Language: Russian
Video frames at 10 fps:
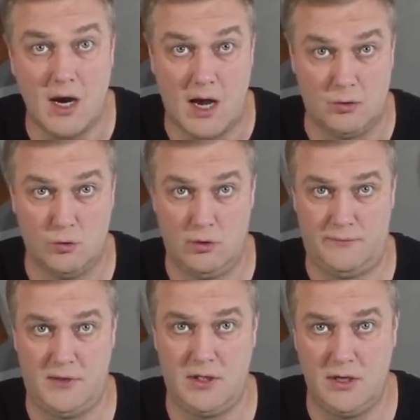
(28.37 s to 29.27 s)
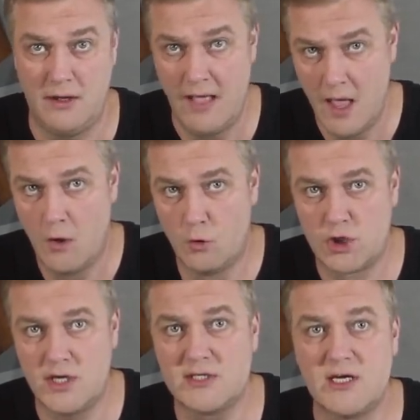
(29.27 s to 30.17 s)
а адольфики
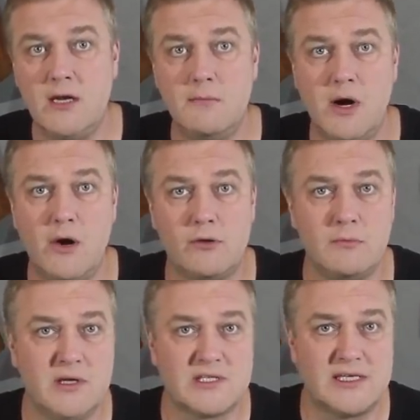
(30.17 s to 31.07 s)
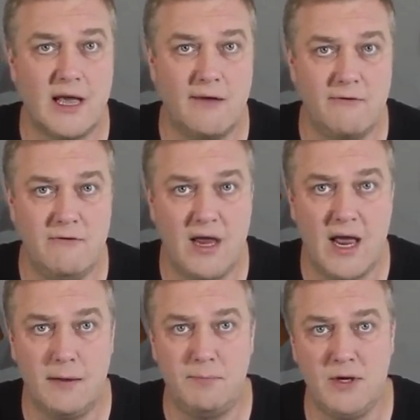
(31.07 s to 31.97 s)
уже занимают места в
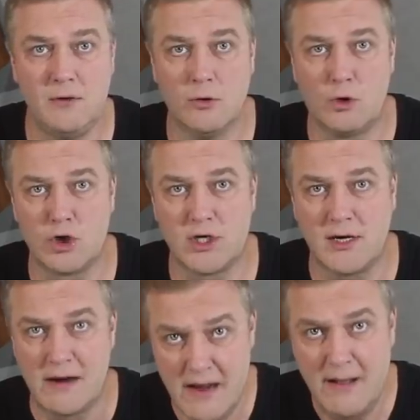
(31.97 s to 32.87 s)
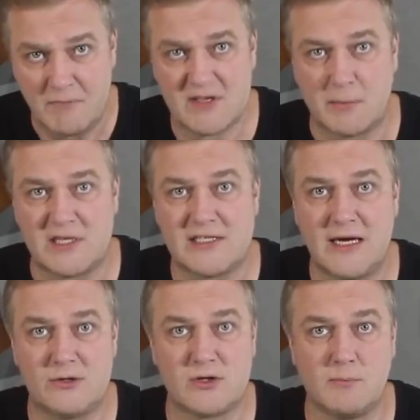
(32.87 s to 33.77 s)
VIP-ложах,
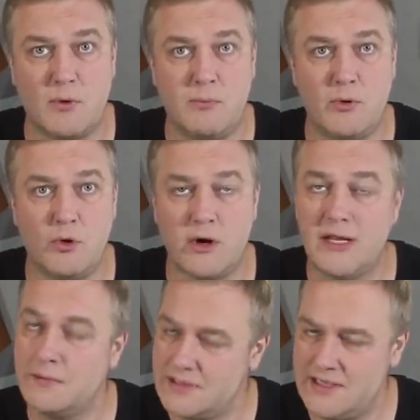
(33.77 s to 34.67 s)
запасаются попкорном.